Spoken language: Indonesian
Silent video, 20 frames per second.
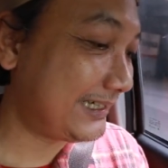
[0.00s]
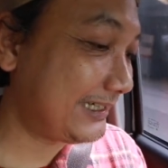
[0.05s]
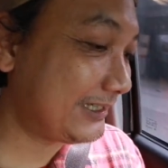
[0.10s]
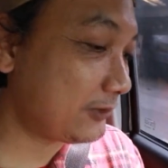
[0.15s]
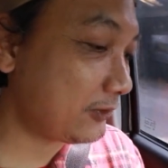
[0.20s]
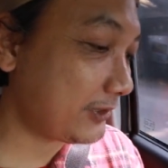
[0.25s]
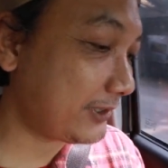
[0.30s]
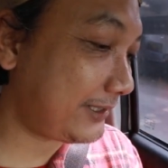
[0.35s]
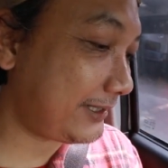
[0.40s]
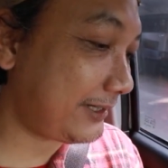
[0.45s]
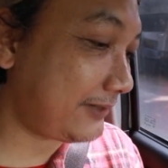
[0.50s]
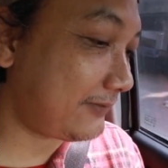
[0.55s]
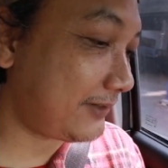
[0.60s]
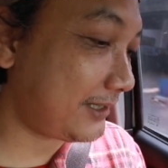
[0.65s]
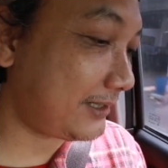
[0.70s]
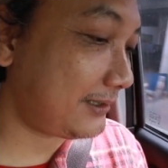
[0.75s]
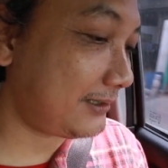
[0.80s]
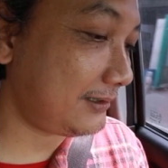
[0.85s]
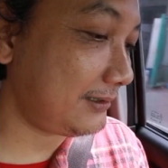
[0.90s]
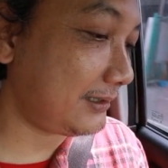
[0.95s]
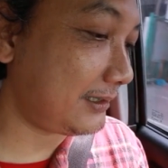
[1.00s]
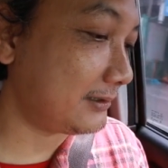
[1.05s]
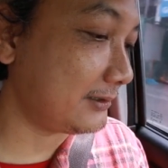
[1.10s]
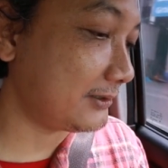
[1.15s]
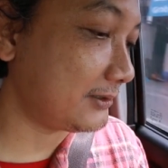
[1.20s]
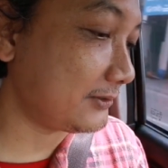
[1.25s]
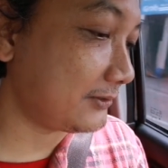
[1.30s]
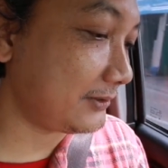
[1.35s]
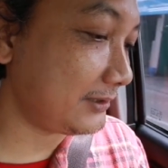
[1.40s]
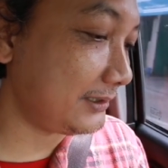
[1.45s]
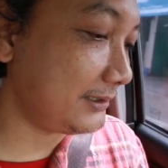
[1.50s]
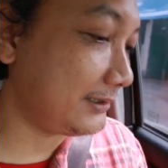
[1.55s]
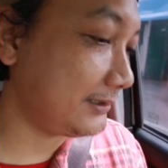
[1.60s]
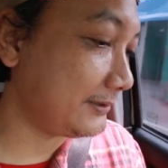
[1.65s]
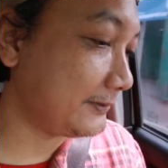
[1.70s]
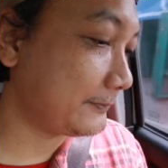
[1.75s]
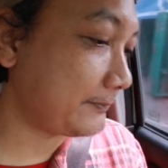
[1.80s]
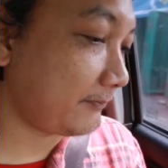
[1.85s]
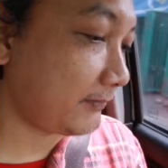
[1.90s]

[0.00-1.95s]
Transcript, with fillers: dari Kurniawan underscore I